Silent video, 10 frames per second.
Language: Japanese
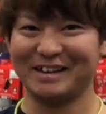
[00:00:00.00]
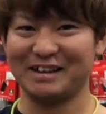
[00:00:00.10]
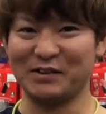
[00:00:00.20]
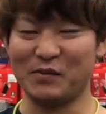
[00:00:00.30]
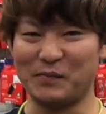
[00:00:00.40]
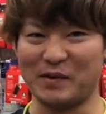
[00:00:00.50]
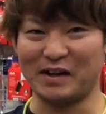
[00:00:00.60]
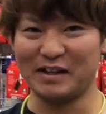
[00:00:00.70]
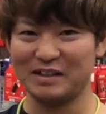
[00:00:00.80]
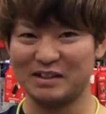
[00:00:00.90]
でもやっぱ
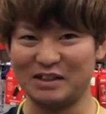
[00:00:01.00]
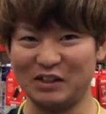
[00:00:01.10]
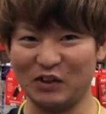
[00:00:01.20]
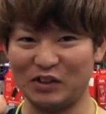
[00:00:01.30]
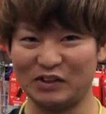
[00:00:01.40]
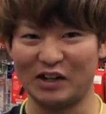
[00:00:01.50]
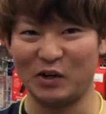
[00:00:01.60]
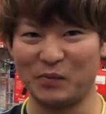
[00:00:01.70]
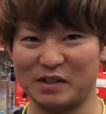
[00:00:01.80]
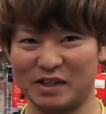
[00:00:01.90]
侵入って言ったら
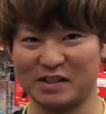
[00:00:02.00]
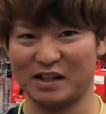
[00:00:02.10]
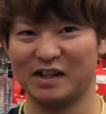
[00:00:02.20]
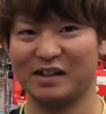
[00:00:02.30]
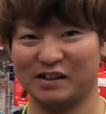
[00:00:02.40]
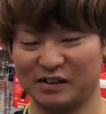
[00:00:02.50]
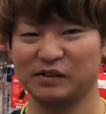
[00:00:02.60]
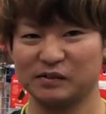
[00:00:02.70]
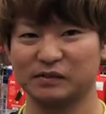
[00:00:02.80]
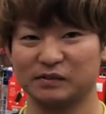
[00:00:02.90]
ルパンじゃないですかあそうか
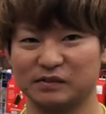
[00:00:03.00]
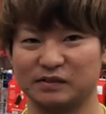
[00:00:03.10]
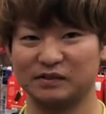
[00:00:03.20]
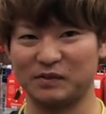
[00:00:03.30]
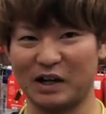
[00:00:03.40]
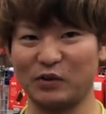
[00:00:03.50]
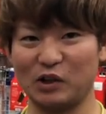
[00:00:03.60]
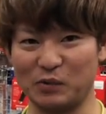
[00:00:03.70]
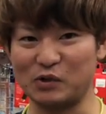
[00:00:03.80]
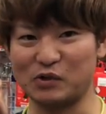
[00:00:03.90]
怪盗
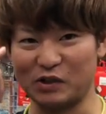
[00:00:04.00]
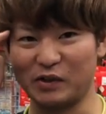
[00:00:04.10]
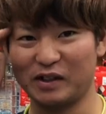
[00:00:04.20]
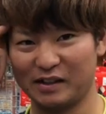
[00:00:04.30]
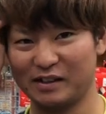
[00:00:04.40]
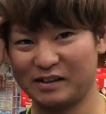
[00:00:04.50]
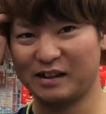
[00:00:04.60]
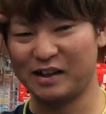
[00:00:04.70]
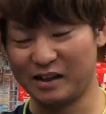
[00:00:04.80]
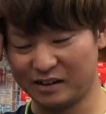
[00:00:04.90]
キットも一緒ですけどはい、
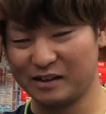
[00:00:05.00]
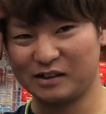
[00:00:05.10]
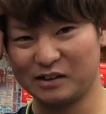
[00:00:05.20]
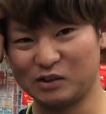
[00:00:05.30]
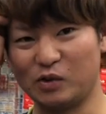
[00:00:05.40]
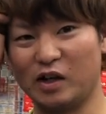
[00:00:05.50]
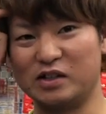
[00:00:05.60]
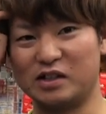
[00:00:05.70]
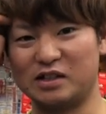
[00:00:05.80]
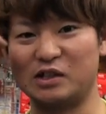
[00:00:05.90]
はい、そんな感じ
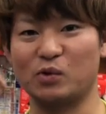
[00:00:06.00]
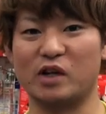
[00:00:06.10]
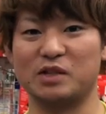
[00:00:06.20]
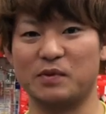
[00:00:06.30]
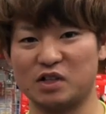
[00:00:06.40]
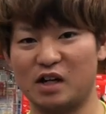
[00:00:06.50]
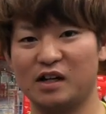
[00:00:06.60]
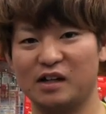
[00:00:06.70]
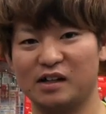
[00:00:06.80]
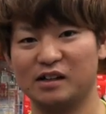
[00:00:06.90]
でセンスを感じました
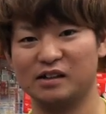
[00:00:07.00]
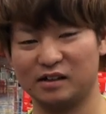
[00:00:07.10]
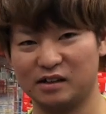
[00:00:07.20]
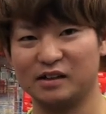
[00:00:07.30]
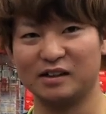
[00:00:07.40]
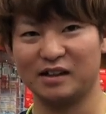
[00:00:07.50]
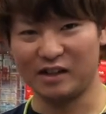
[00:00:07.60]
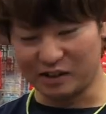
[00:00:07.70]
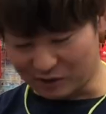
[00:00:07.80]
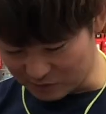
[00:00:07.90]
はいありがとうございました、はい、あり
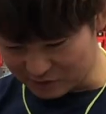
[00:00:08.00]
がとうございま